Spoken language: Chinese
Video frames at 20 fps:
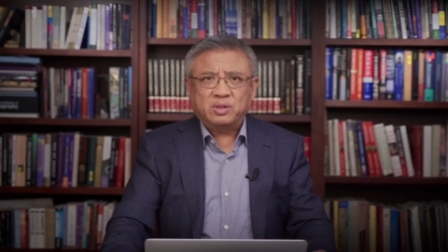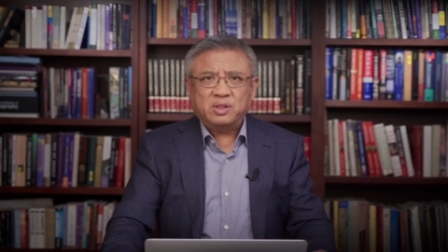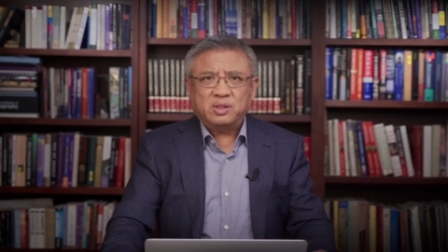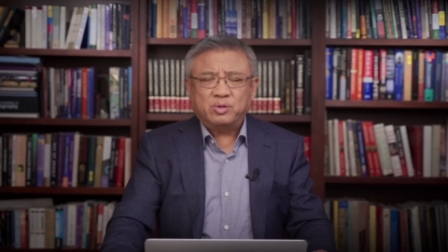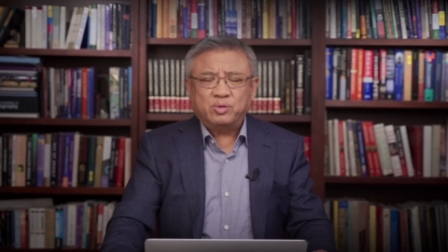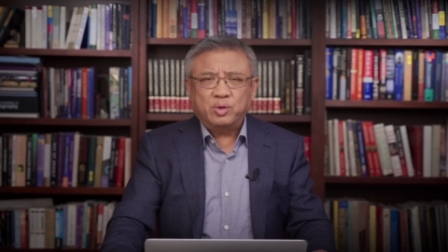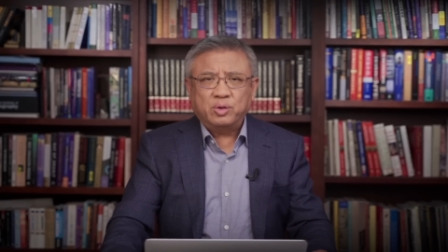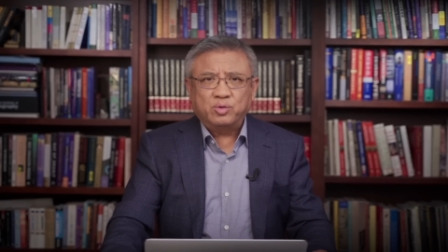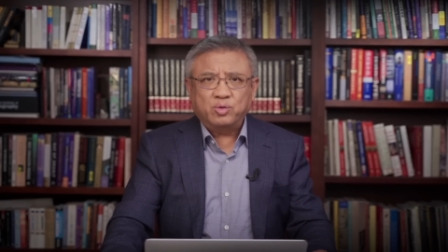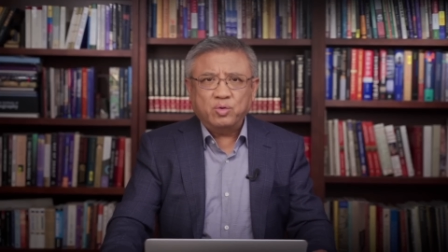这
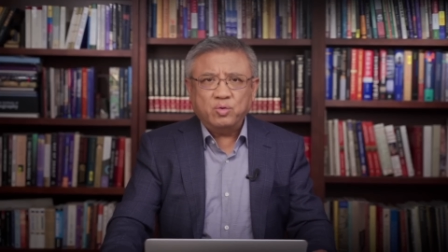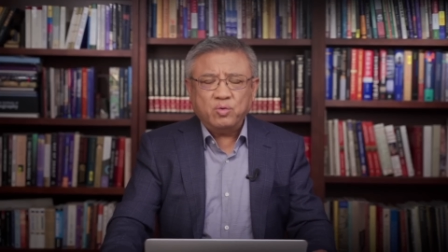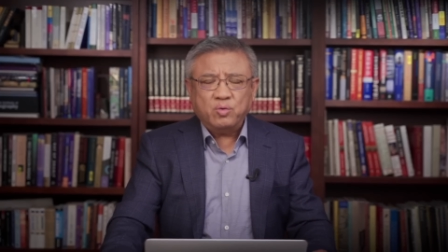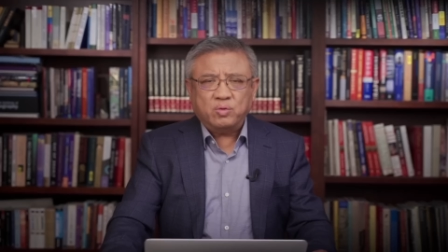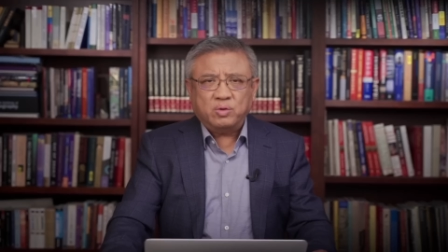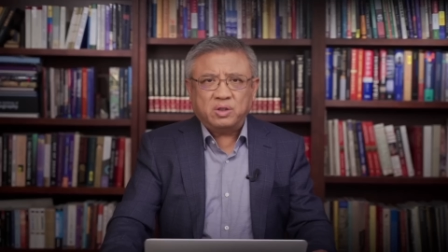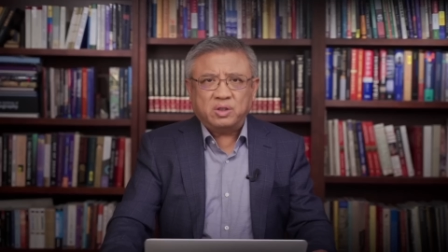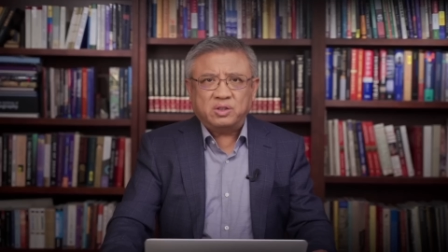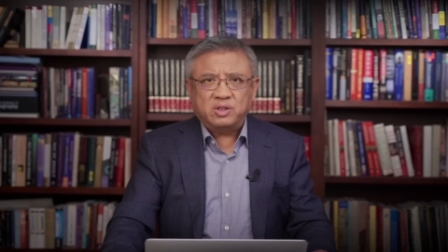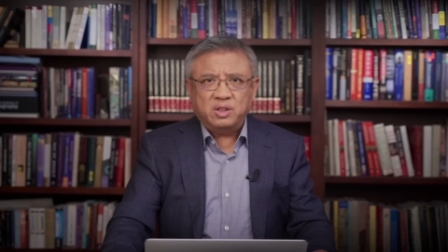对中
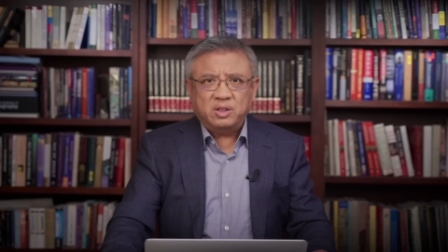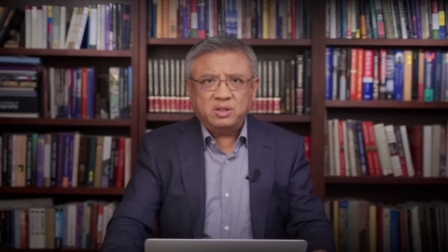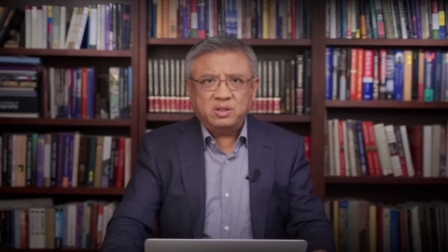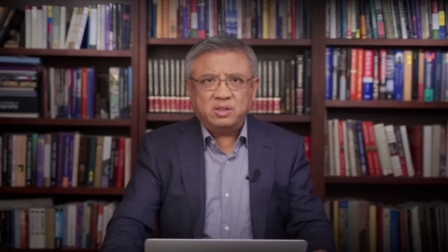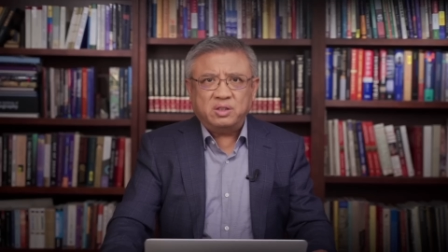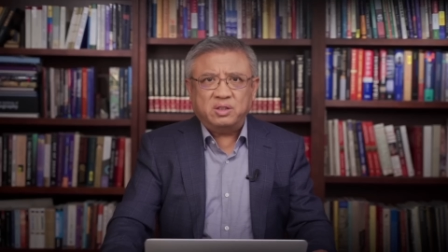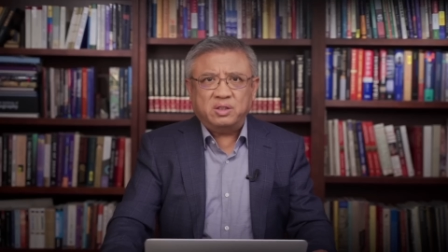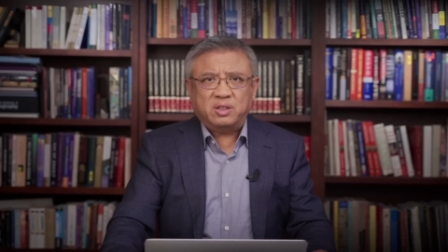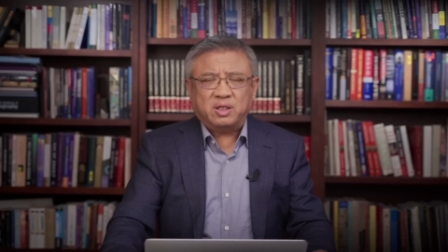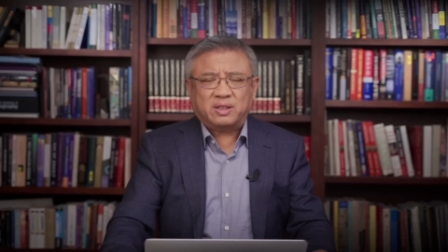国的经
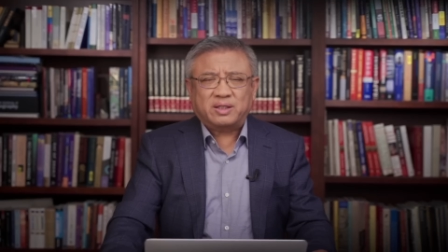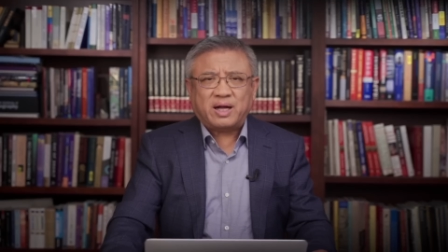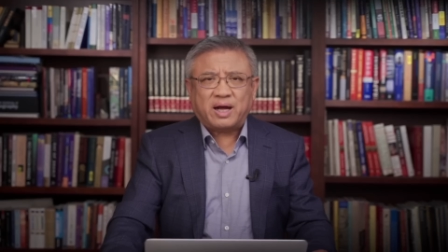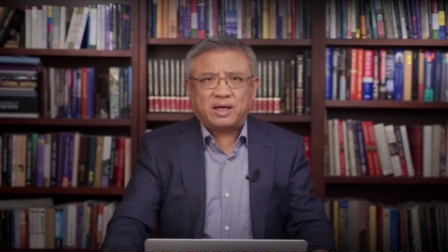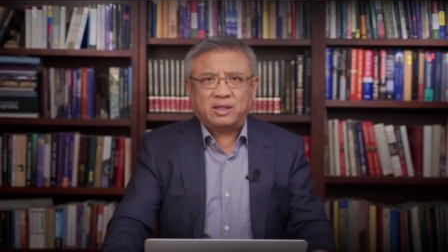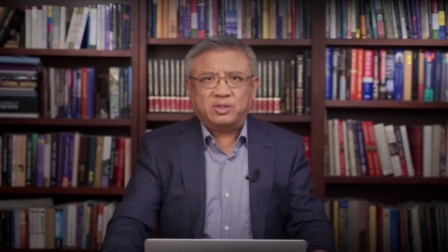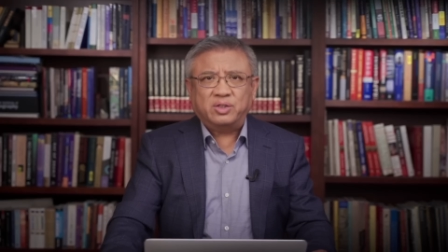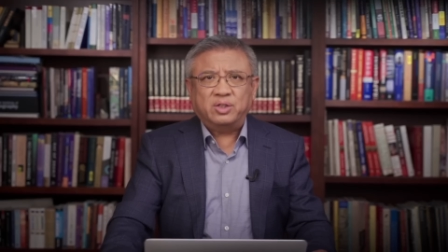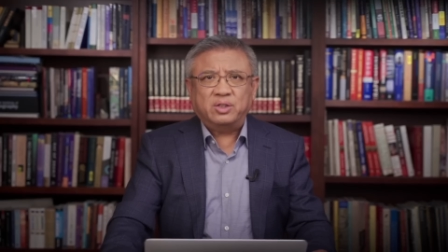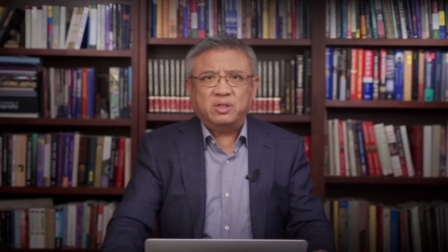济的
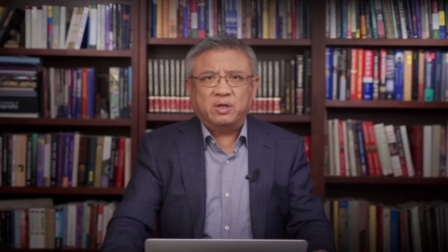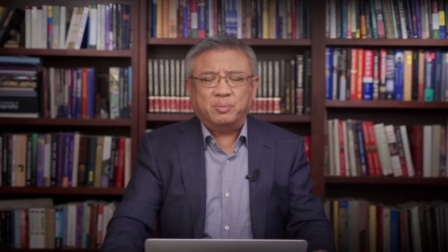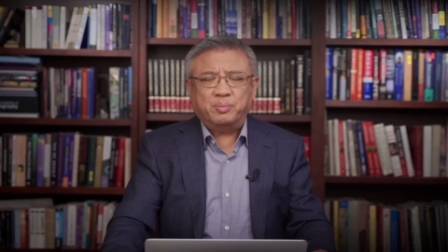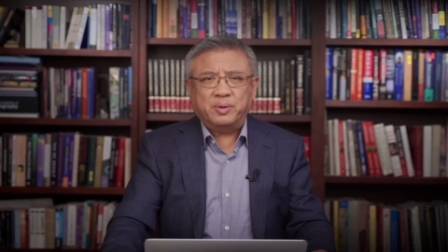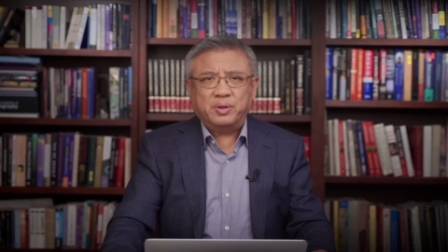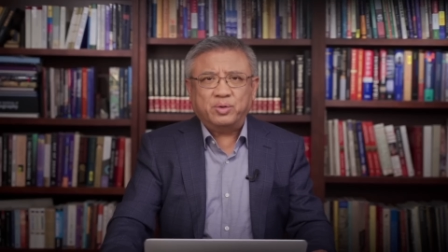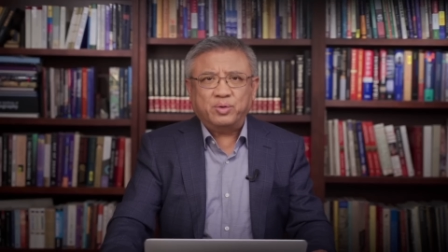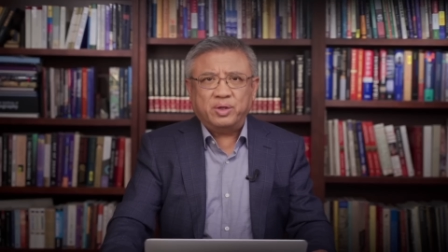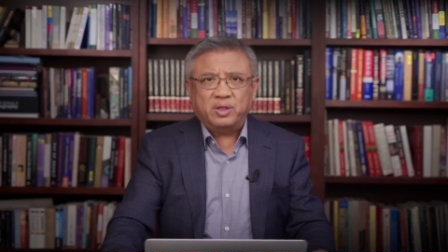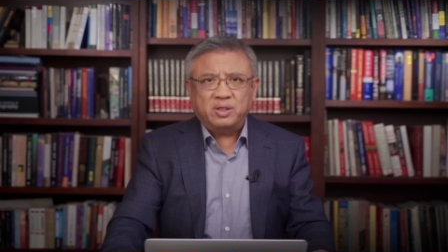打击要
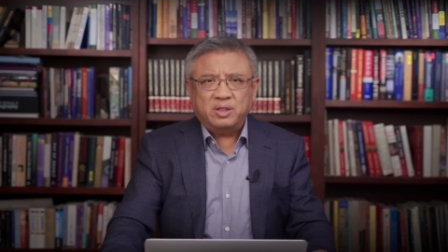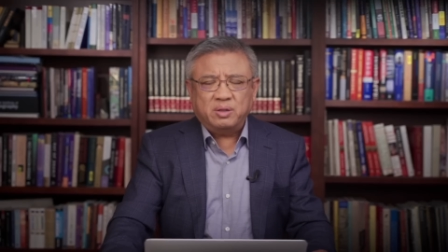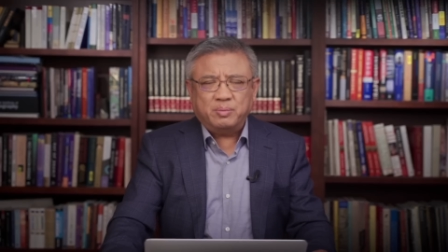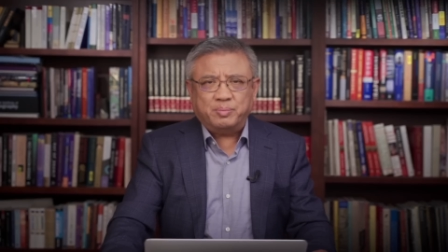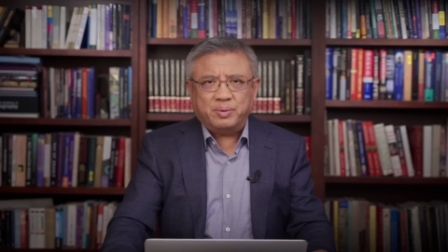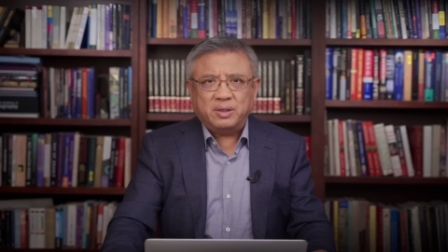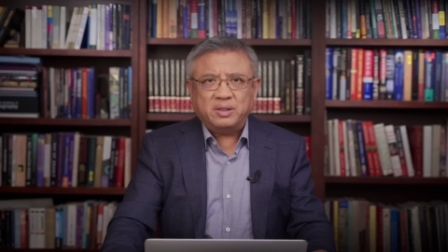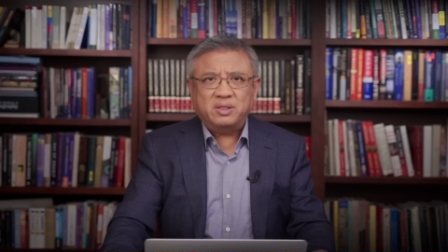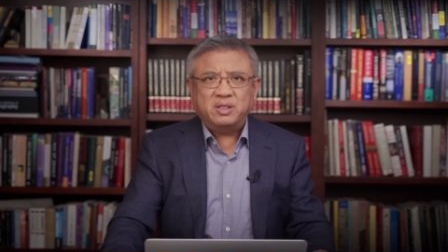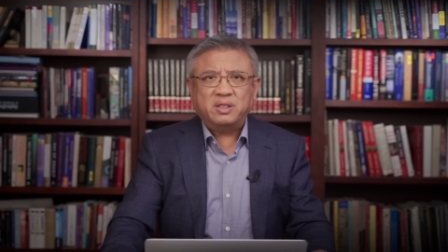比对日
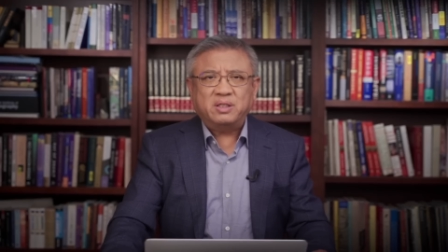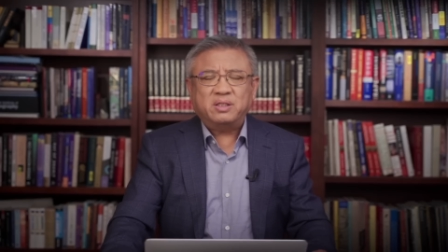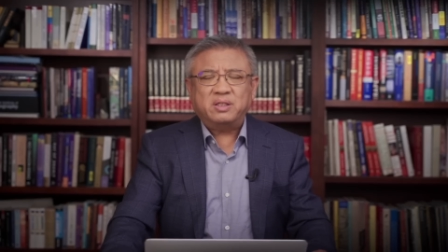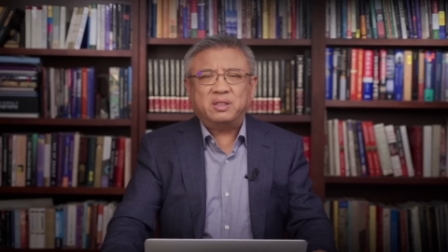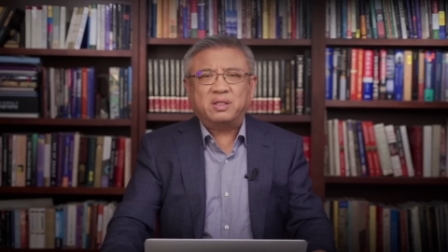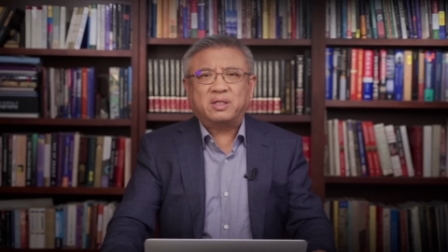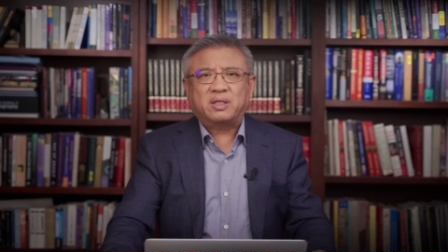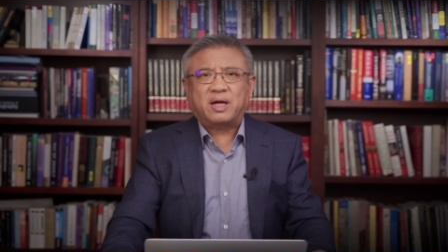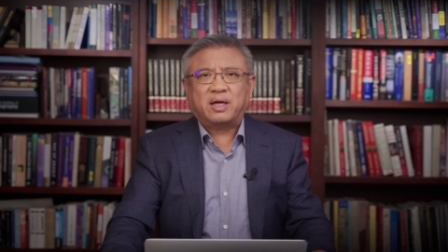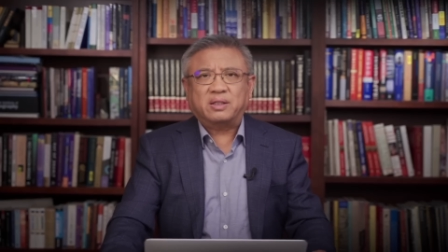本经济
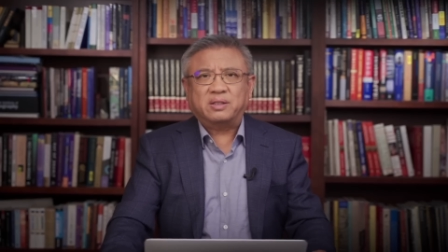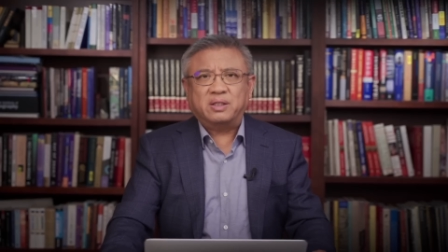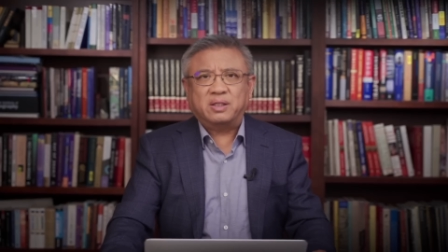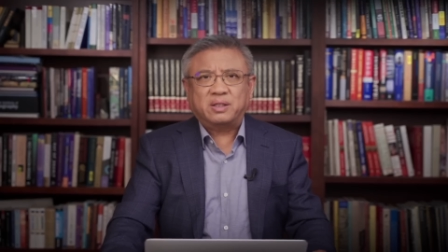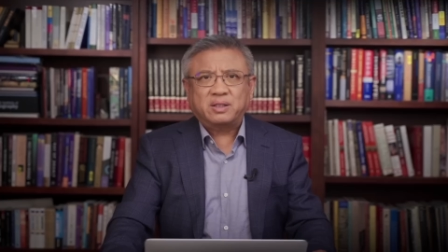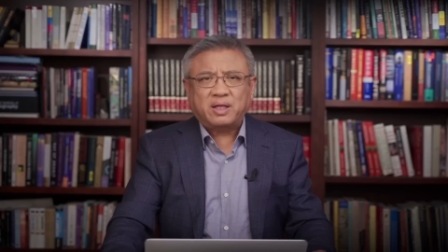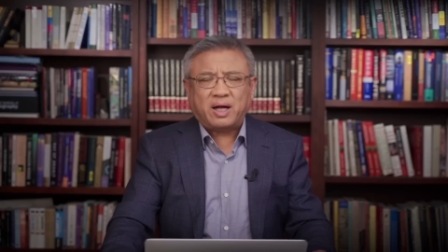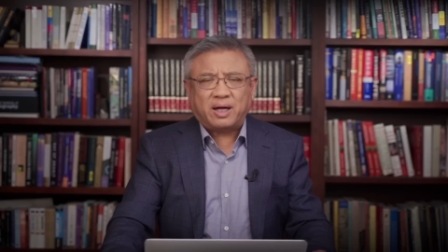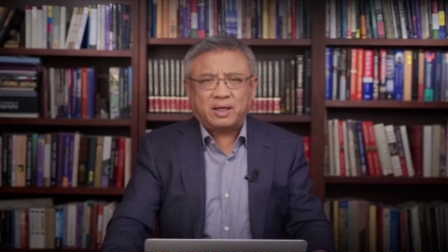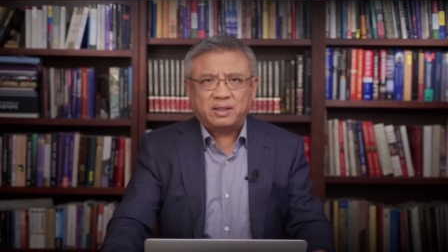的打击
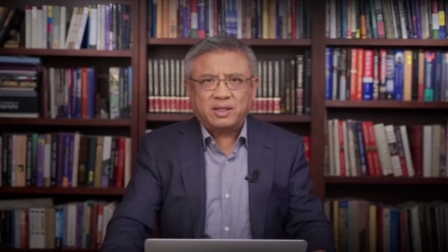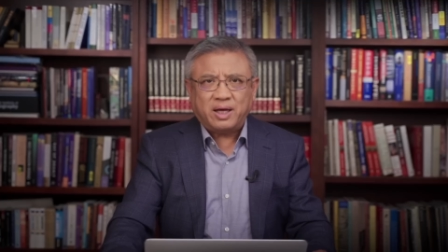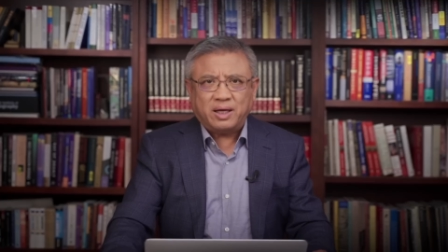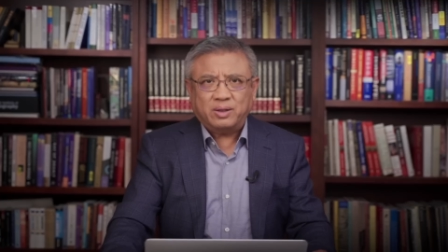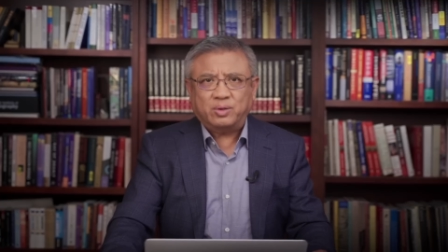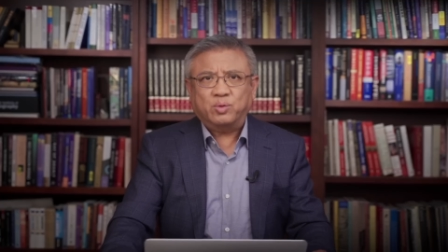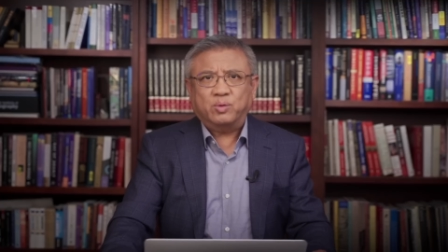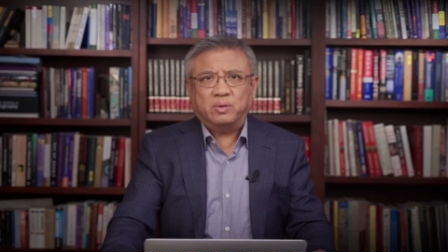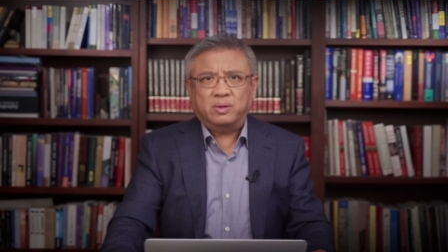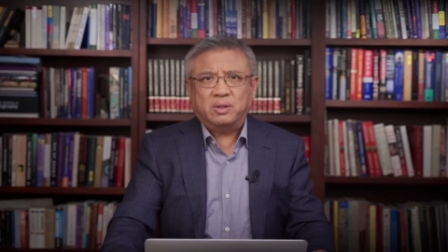大太
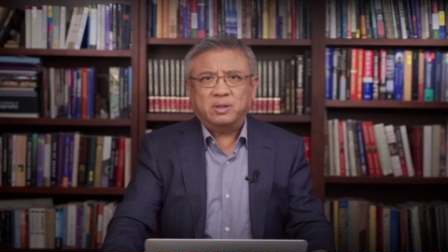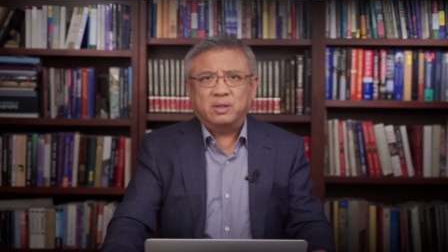多。